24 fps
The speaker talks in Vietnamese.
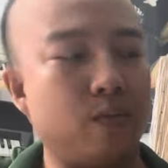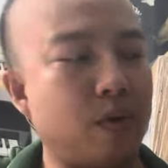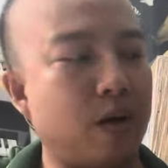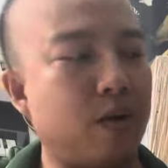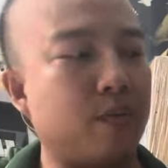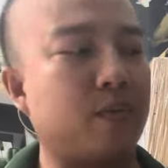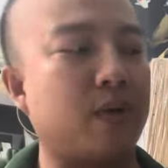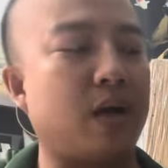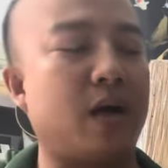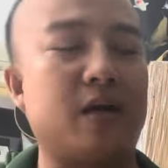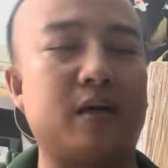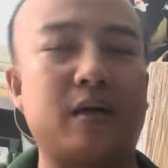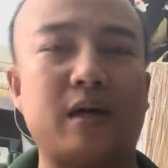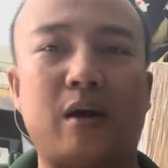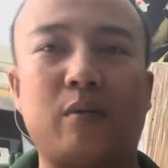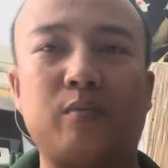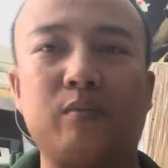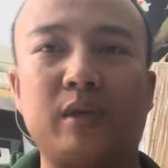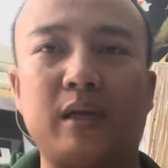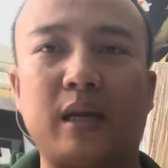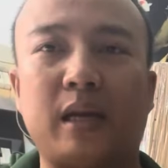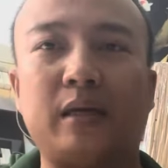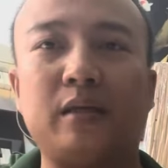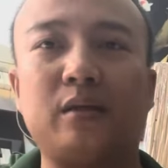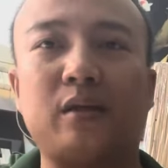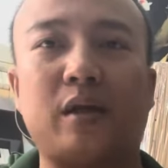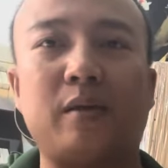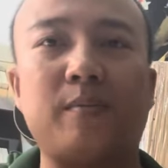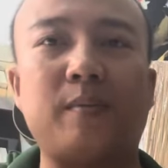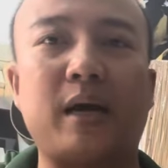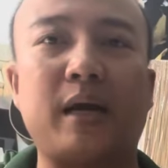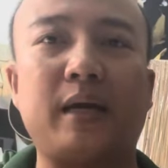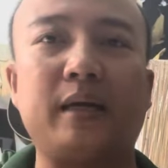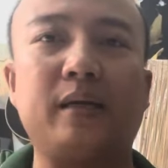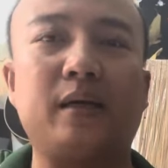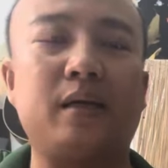không cần rộng thì đánh nó thoải
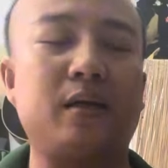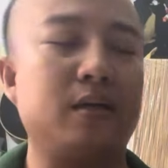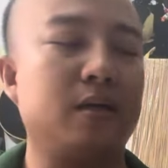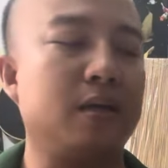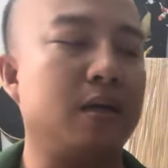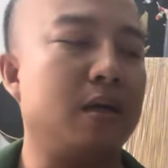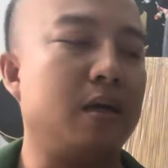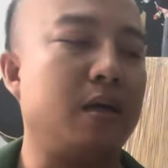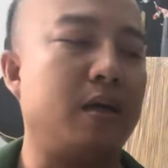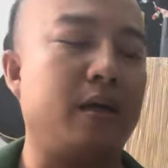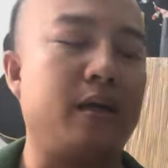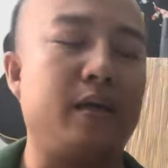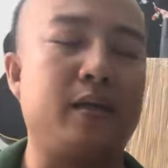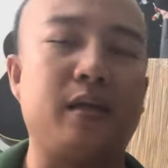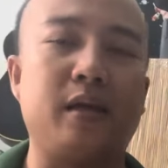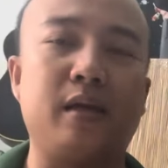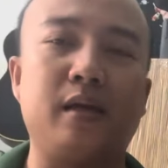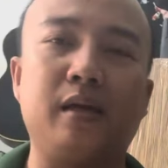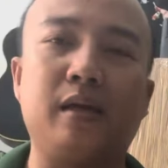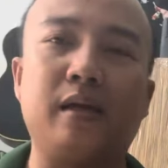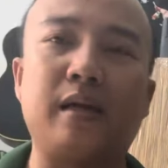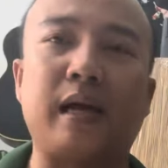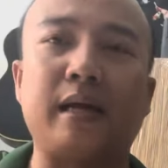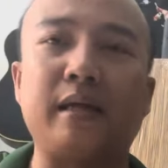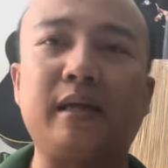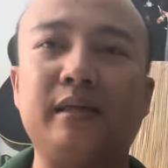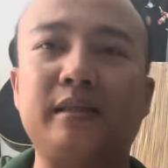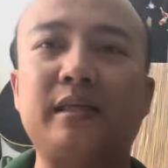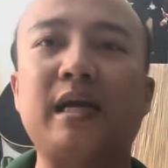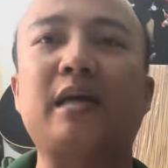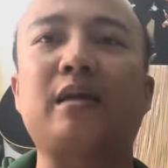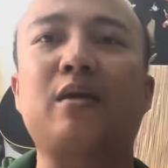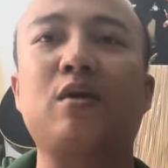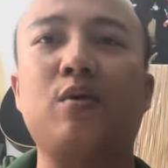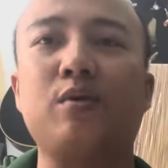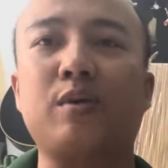mái đó thì thì gắn dây
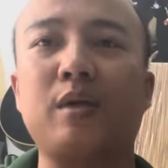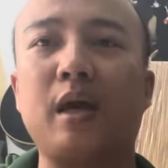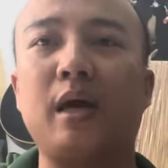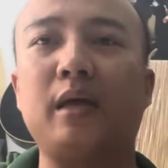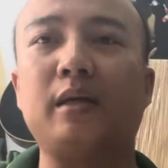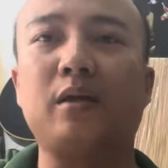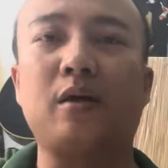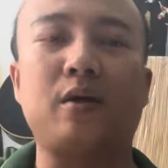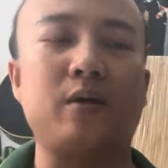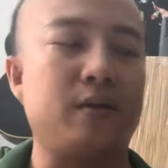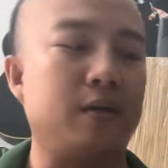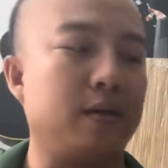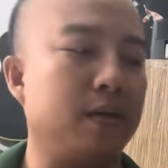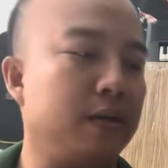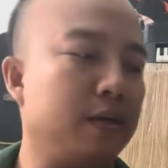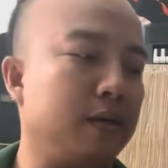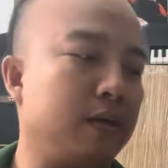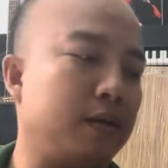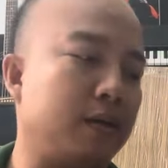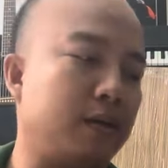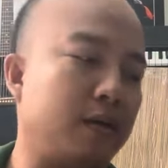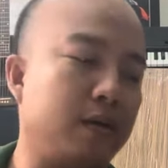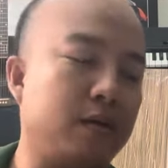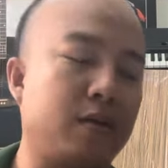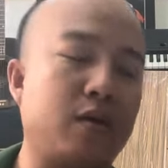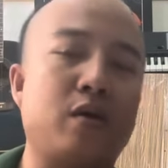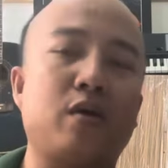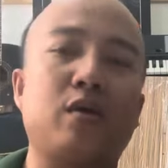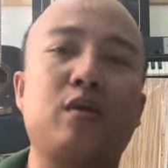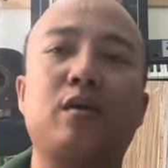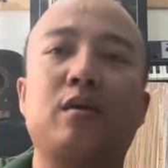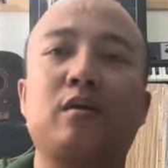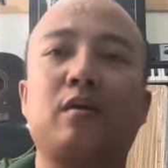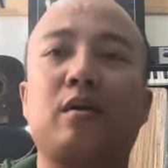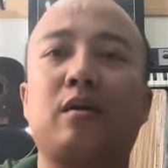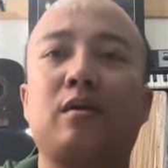sắt vô chơi thôi đó cho
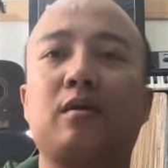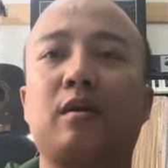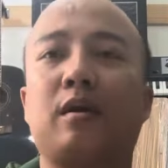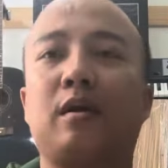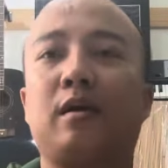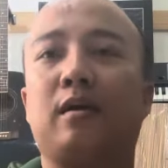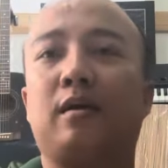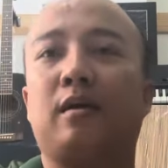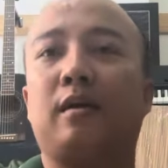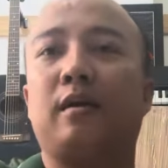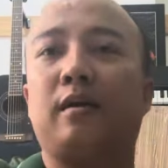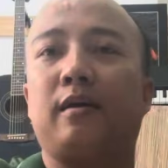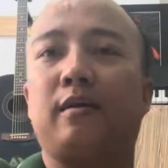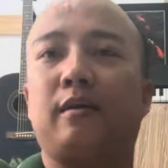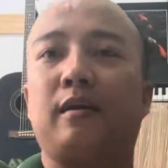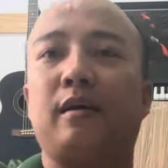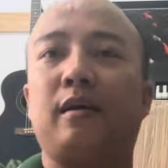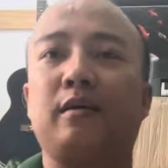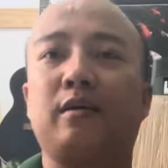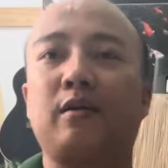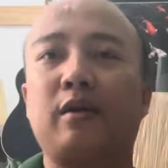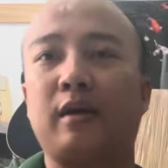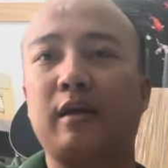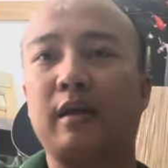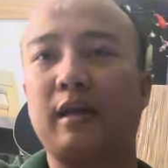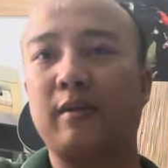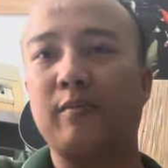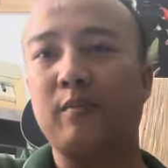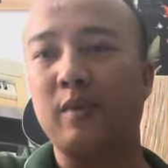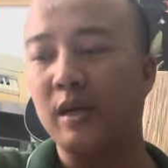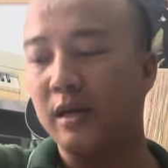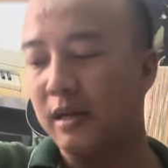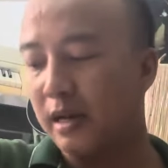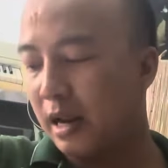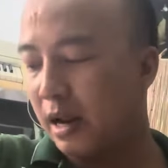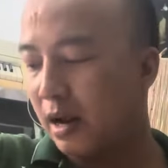nó cho, cho cho anh em
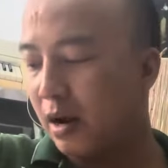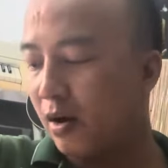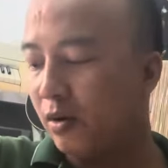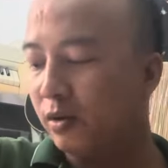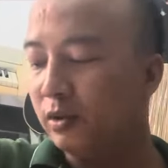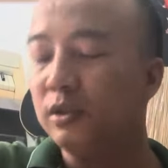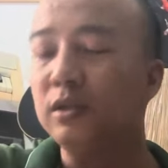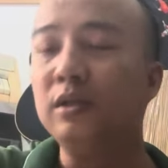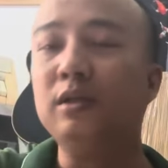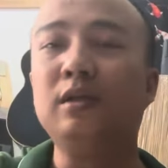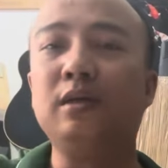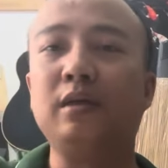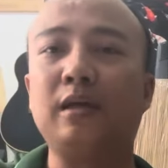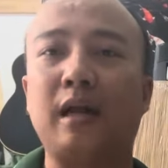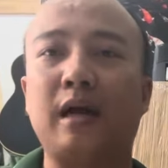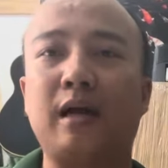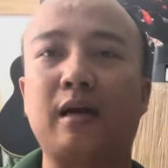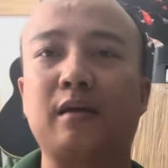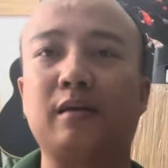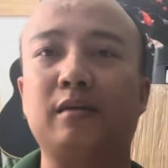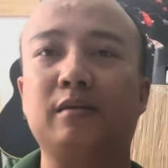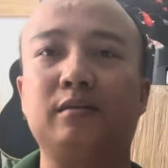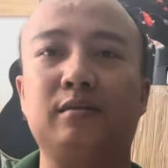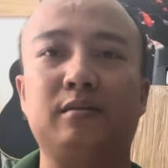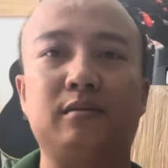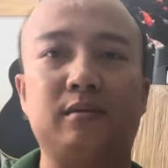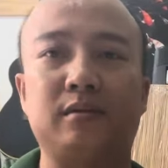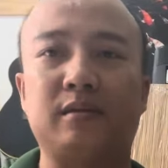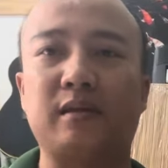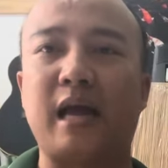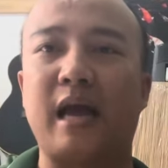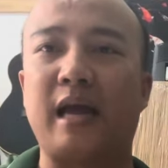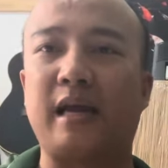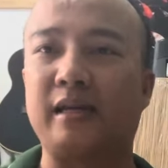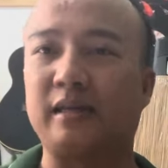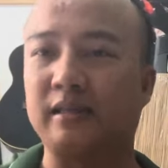biết là hồi xưa là ừ,
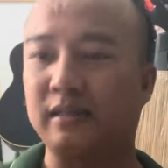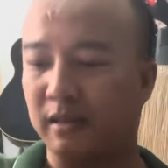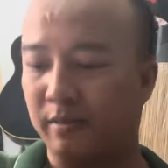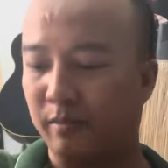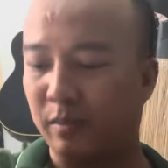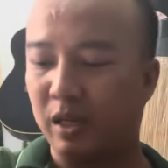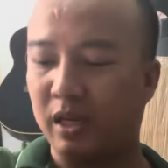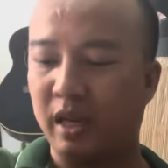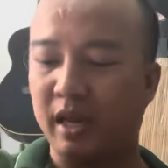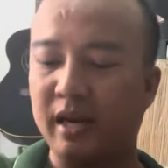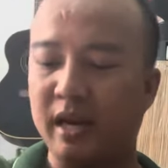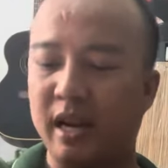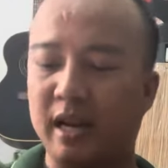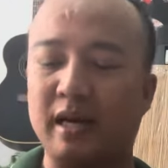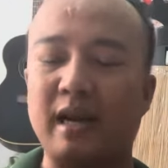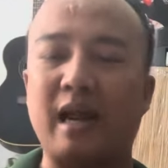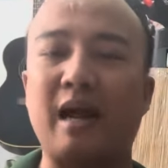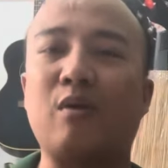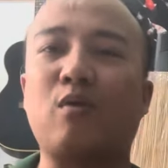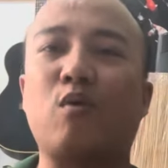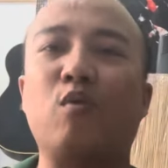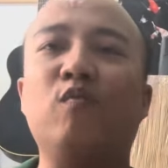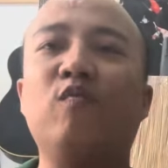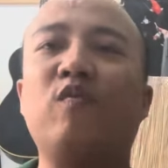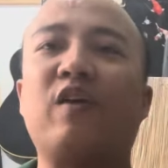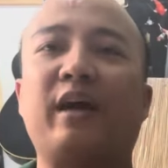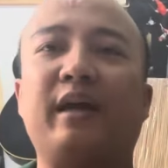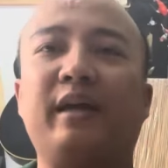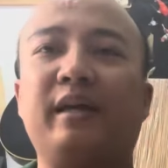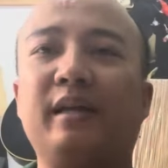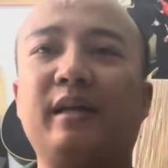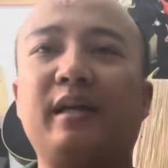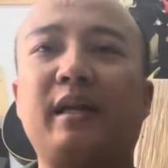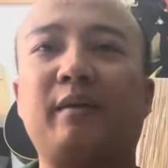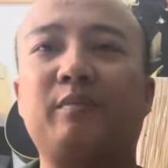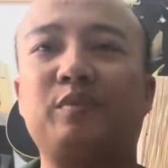đàn mình thấy đàn nào cũng vậy
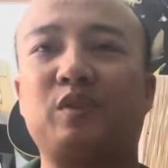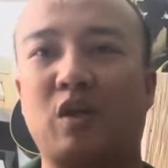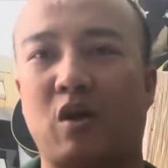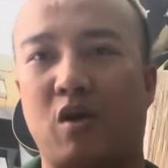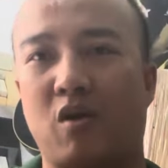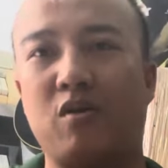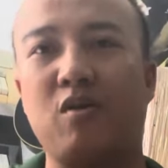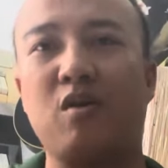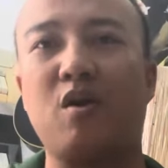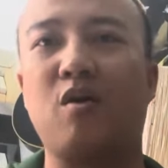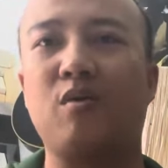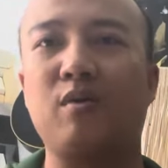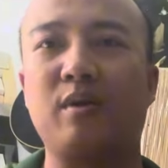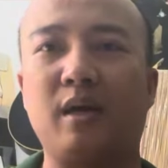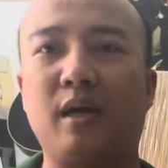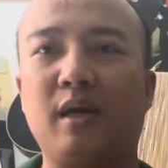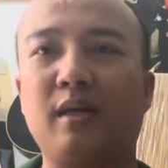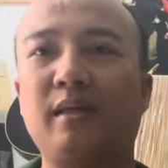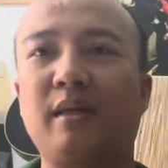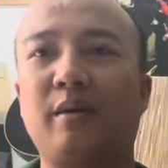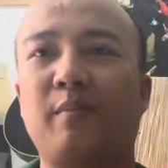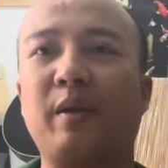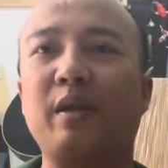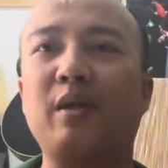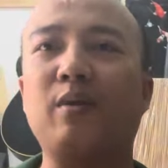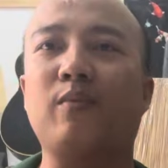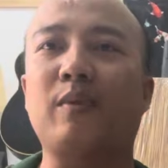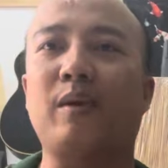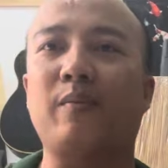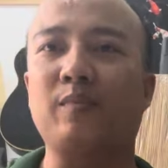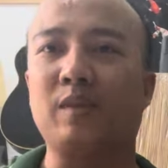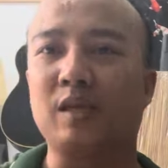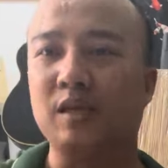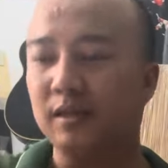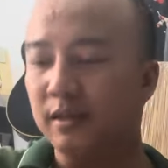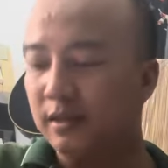anh em xỏ vô gì hết nha mấy chục
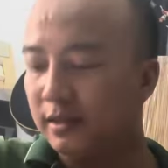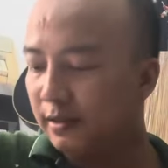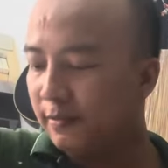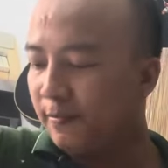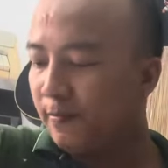năm trước